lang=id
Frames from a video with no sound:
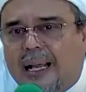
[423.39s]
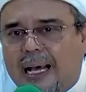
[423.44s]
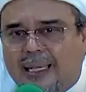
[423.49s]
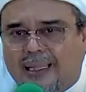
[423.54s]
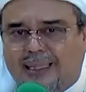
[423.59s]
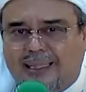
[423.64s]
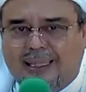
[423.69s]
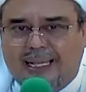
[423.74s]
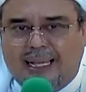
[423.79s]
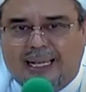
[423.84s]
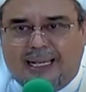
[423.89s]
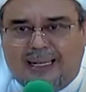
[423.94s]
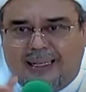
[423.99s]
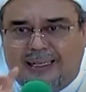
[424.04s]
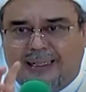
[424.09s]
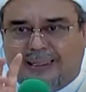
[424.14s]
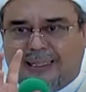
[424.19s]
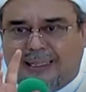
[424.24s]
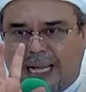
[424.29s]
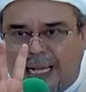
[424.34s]

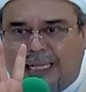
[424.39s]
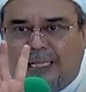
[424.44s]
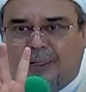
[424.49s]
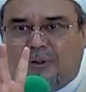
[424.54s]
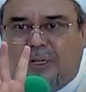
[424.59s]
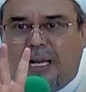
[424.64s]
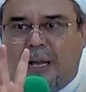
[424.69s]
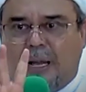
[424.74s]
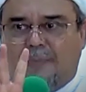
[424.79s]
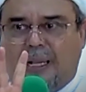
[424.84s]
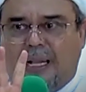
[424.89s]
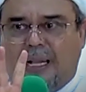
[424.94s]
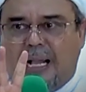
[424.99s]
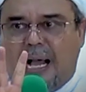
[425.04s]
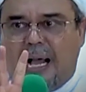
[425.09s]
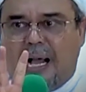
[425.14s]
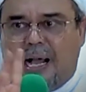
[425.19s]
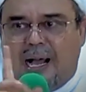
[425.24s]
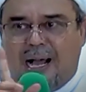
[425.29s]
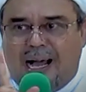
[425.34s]
Artinya saat itu Nabi
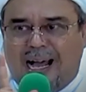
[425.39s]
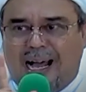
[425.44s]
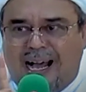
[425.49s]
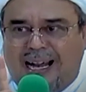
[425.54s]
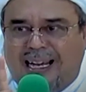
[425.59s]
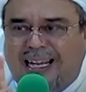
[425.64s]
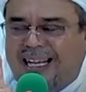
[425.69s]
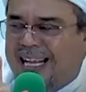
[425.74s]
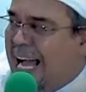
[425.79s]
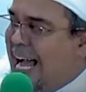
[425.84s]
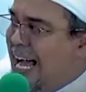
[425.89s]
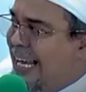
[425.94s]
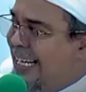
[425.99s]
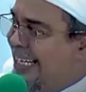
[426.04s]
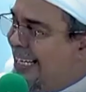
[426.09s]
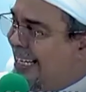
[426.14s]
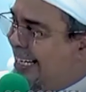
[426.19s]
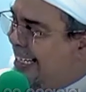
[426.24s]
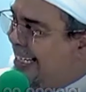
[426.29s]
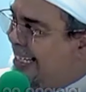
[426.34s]
nggak, ah, ini enggak
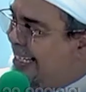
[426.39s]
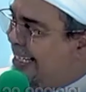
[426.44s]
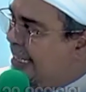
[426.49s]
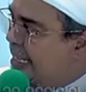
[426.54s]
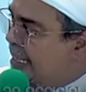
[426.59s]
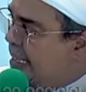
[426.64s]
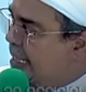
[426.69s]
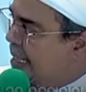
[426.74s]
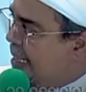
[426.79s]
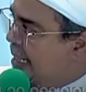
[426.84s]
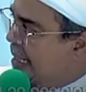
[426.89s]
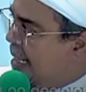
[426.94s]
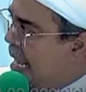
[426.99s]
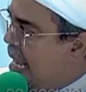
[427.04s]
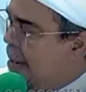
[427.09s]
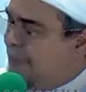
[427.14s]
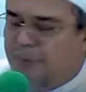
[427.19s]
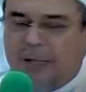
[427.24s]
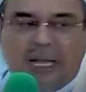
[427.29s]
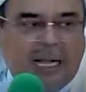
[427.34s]
hadir
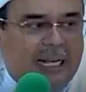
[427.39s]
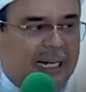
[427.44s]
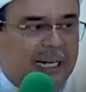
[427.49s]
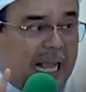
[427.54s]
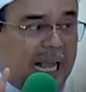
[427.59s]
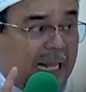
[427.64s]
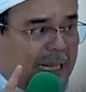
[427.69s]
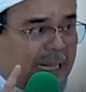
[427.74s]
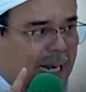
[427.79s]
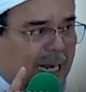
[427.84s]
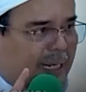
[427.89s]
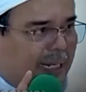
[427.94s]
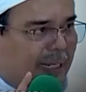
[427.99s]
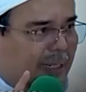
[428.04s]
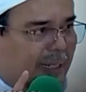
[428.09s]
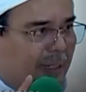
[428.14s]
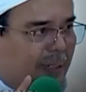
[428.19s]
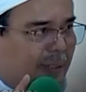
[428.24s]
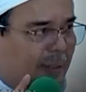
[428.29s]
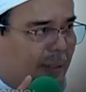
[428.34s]
Kaab enggak kelihatan nih.
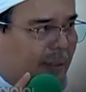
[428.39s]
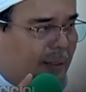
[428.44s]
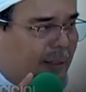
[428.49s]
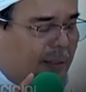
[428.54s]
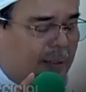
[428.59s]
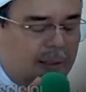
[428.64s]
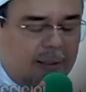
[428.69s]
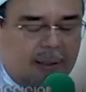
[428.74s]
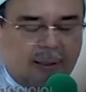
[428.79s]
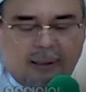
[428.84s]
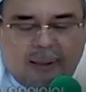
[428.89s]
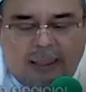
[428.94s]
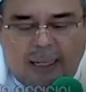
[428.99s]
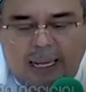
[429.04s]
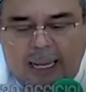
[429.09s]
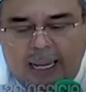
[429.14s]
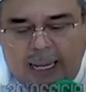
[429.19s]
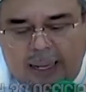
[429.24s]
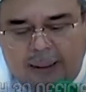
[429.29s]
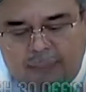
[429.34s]

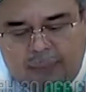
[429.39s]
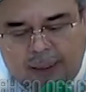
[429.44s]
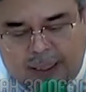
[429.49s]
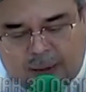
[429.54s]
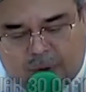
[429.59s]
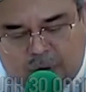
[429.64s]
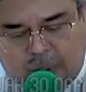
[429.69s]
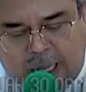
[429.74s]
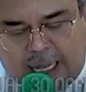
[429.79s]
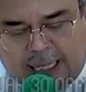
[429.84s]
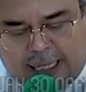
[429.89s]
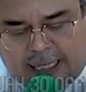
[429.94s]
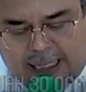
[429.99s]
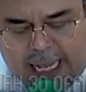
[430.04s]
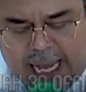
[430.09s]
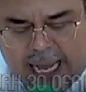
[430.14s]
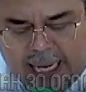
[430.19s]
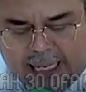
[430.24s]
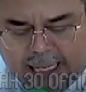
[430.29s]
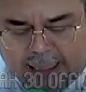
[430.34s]
Nah, begitu
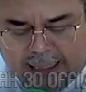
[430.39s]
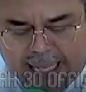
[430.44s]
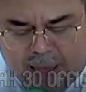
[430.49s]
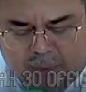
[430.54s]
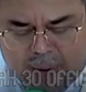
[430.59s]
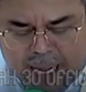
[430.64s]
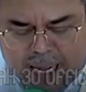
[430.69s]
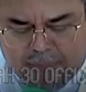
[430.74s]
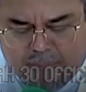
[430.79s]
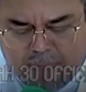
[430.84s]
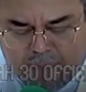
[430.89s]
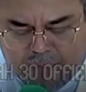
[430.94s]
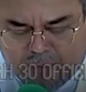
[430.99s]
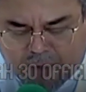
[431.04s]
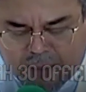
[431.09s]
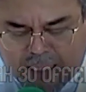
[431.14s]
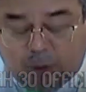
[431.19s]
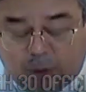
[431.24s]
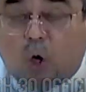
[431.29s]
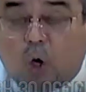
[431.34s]
akhirnya ada yang jawab
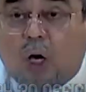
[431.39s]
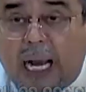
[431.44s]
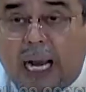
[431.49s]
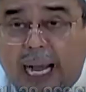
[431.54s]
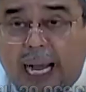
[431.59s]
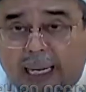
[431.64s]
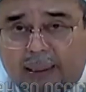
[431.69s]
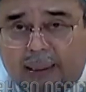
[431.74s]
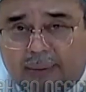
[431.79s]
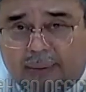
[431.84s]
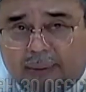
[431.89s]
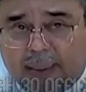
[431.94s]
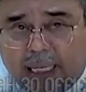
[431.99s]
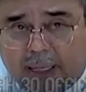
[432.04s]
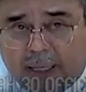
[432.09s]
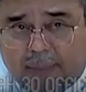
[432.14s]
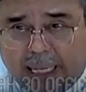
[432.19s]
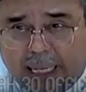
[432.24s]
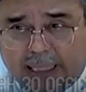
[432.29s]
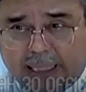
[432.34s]
satu orang
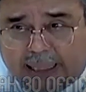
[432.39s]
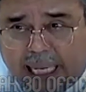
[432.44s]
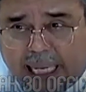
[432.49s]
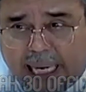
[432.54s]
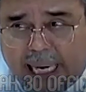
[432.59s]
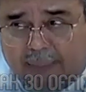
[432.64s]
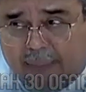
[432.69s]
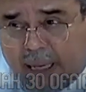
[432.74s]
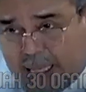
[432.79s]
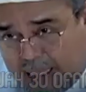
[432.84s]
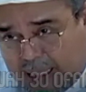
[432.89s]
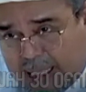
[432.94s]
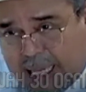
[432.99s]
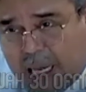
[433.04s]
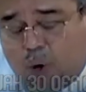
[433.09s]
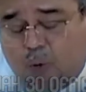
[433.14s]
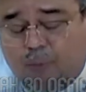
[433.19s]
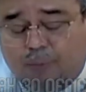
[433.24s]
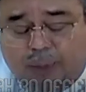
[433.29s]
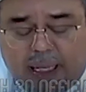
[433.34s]
dari Bani Salama,
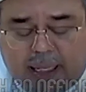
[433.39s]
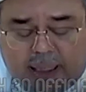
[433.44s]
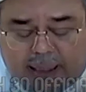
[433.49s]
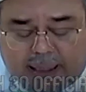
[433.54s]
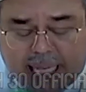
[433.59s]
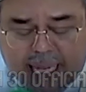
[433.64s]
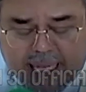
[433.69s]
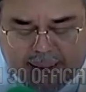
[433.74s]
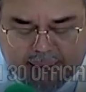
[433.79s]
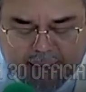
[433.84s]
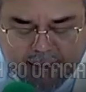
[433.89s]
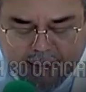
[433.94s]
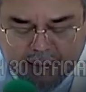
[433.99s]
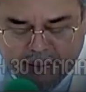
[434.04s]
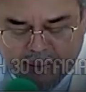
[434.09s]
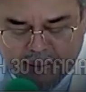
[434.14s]
kaumnya saat.